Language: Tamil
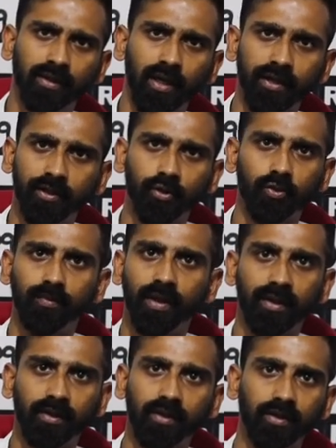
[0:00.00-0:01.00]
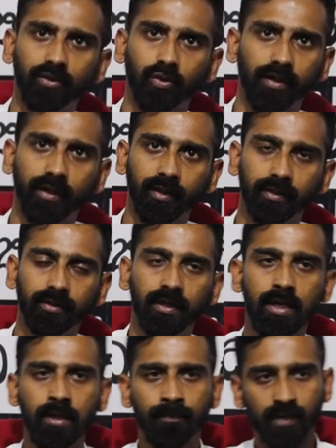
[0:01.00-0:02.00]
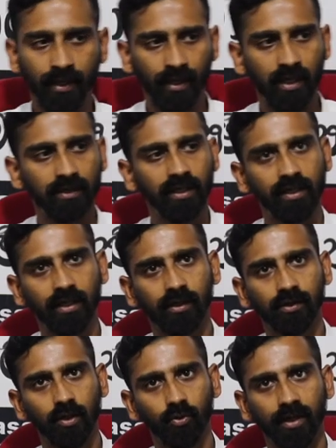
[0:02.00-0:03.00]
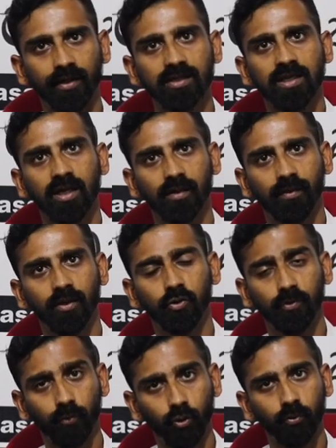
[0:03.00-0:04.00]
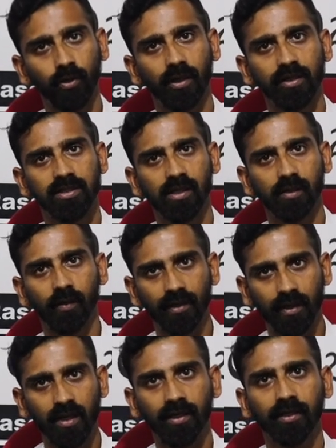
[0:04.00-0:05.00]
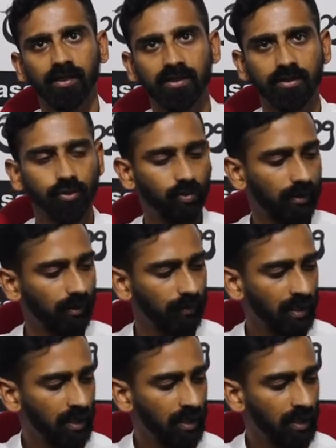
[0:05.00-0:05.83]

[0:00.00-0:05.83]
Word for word: தடையோ மாற்று கருத்தோ கிடையாது ஆனால் அதே நேரத்தில் ஒரு அரசாங்கமாக ஒரு பொறுப்புள்ள அரசாங்கமாக நாங்கள் என்ன செஞ்சோன்னா